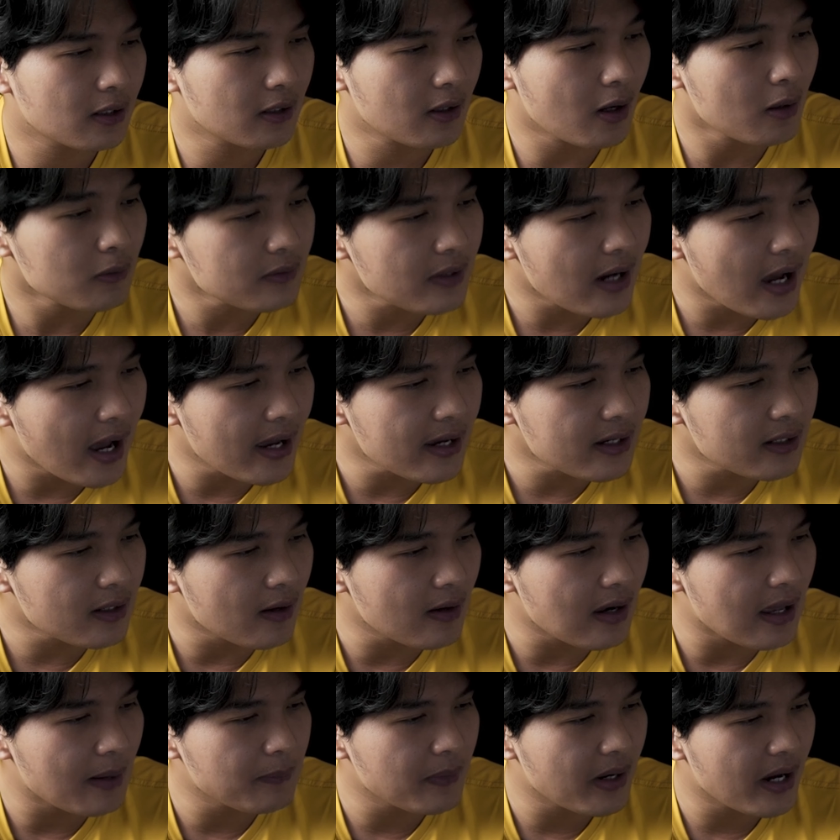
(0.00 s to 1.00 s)
con gái
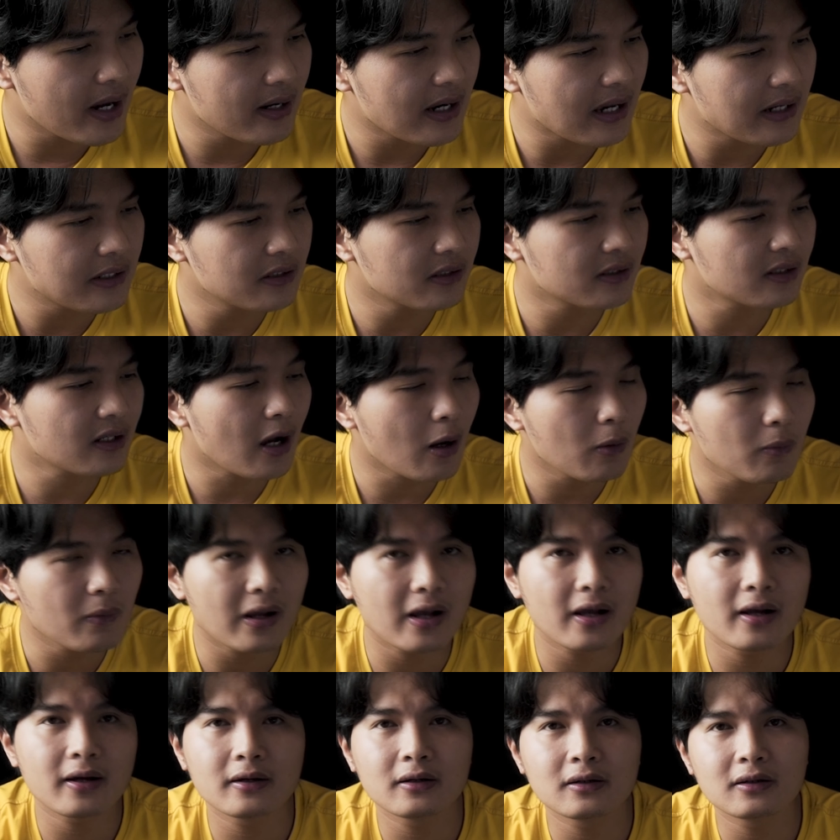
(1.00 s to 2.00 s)
có làm nghề này được không
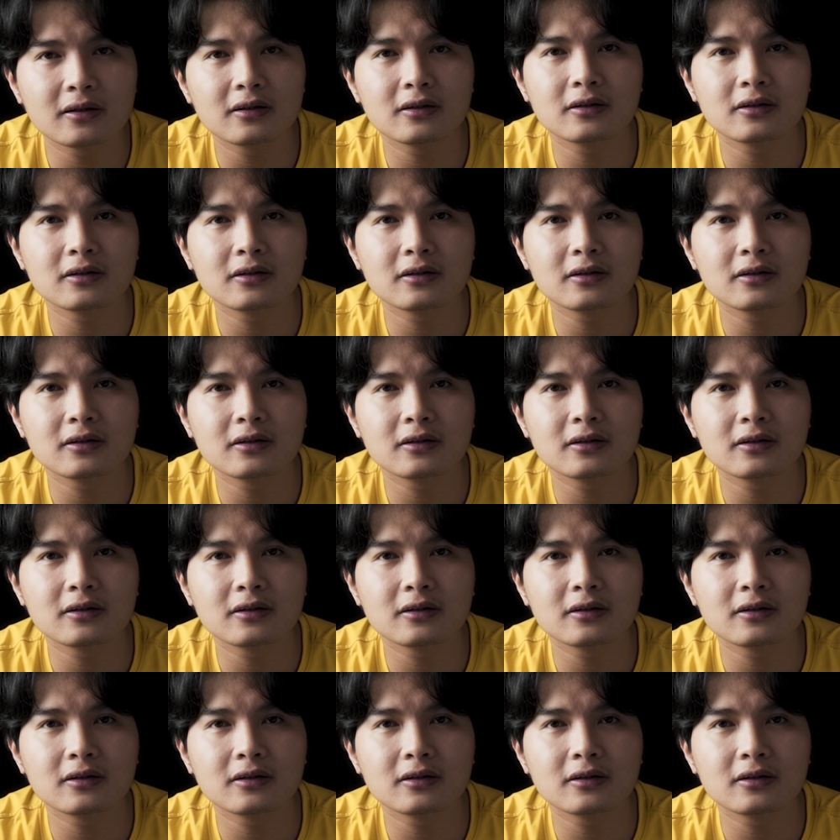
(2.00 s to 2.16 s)
ạ à?